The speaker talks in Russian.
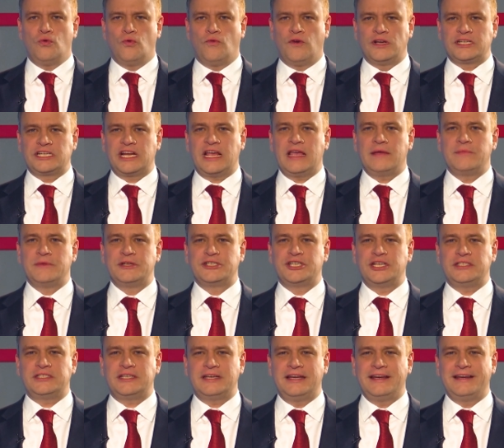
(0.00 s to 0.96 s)
Уважаемые
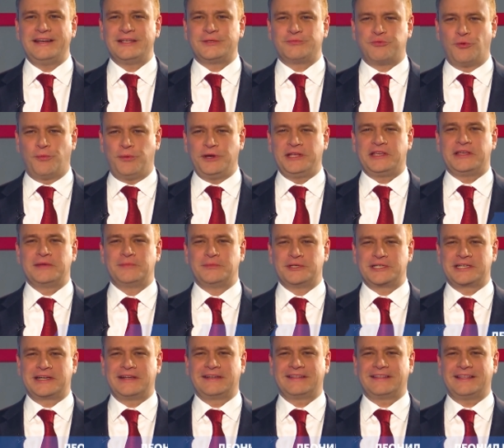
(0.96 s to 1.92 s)
жители Республики
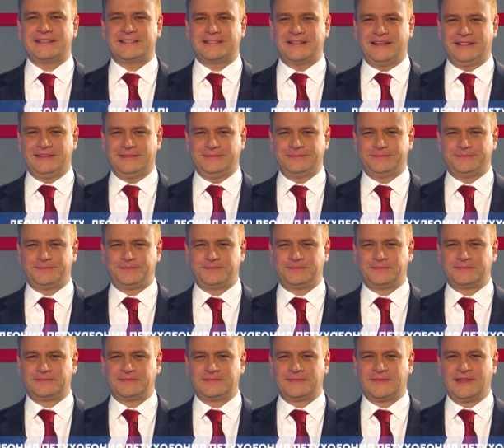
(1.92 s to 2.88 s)
Башкортостан,
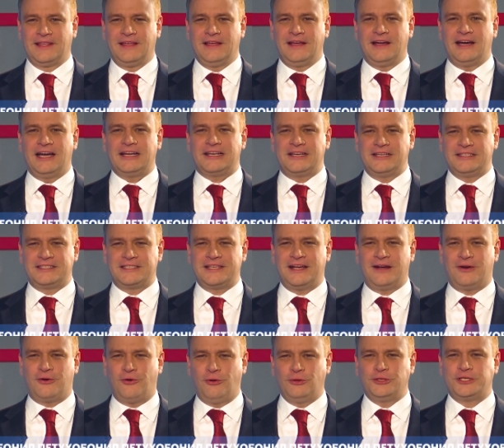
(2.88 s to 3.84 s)
от
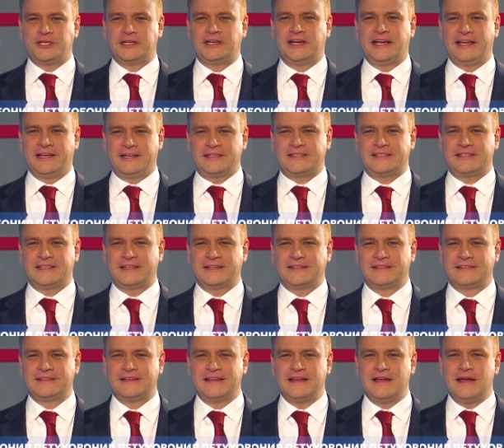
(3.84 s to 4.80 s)
лица холдинга «Эрса»
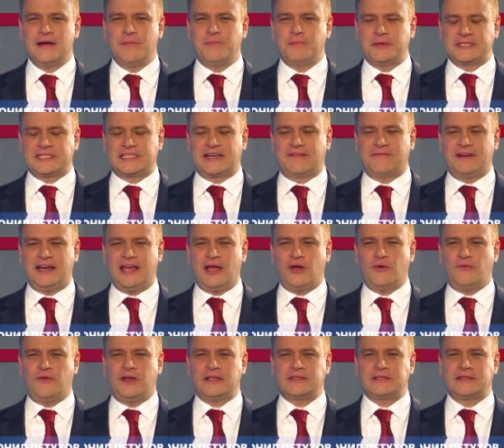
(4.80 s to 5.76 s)

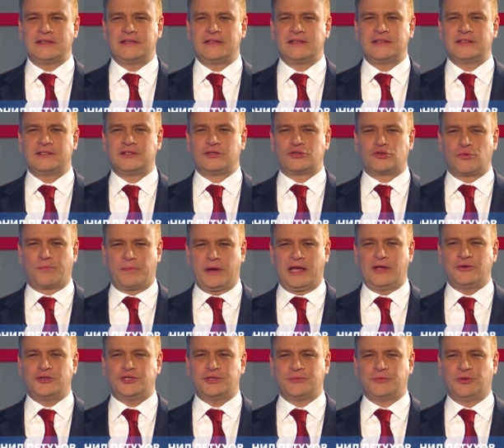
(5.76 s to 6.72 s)
поздравляю вас с
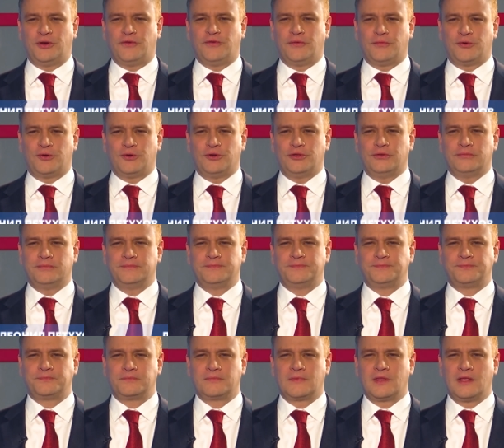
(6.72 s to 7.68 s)
наступающим Новым годом.
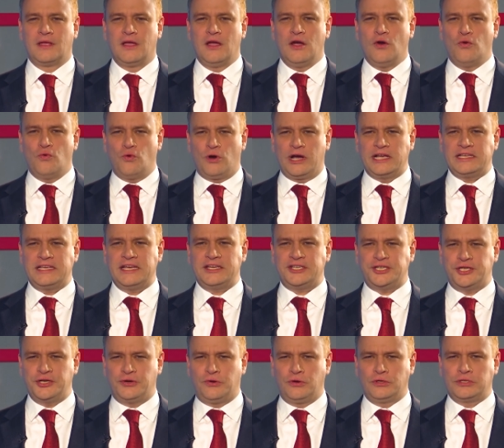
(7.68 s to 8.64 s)

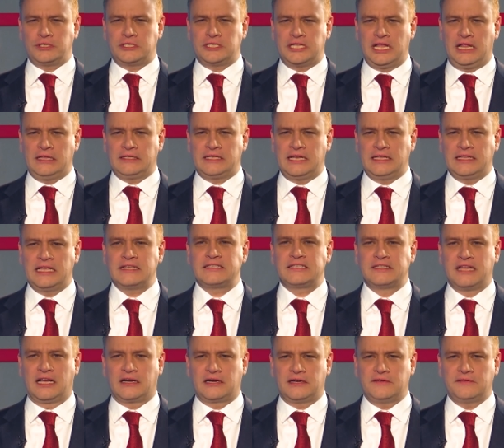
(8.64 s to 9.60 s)
Уходящий год стал для нас
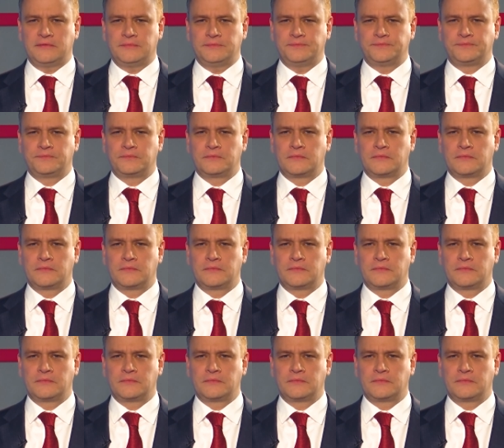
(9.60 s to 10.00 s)
знаковым.